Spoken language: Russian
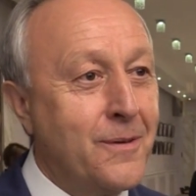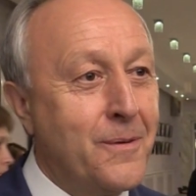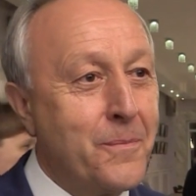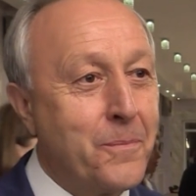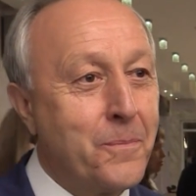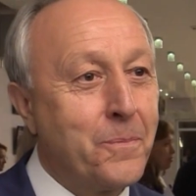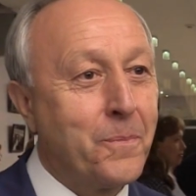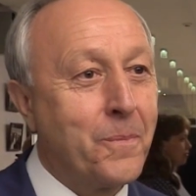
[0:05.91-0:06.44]
А,
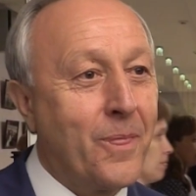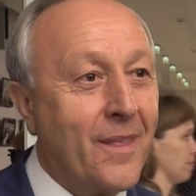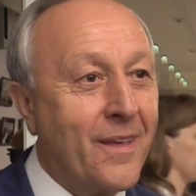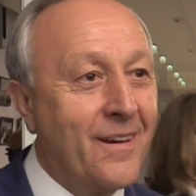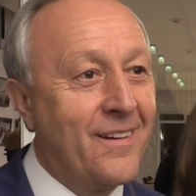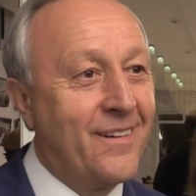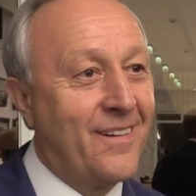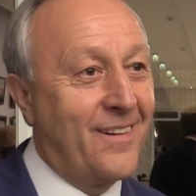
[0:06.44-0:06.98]
ну, у нас
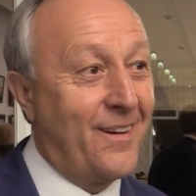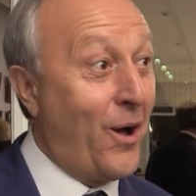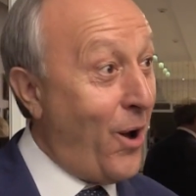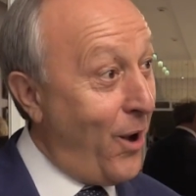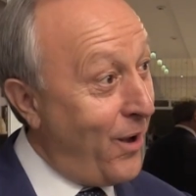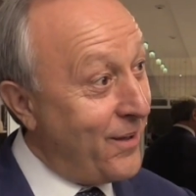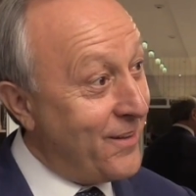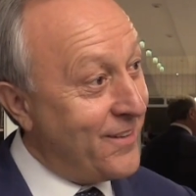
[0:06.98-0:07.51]
видео есть, я
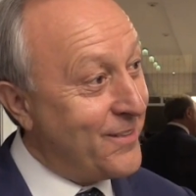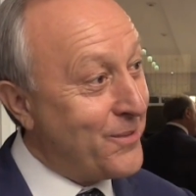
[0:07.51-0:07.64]
думаю, а, что вы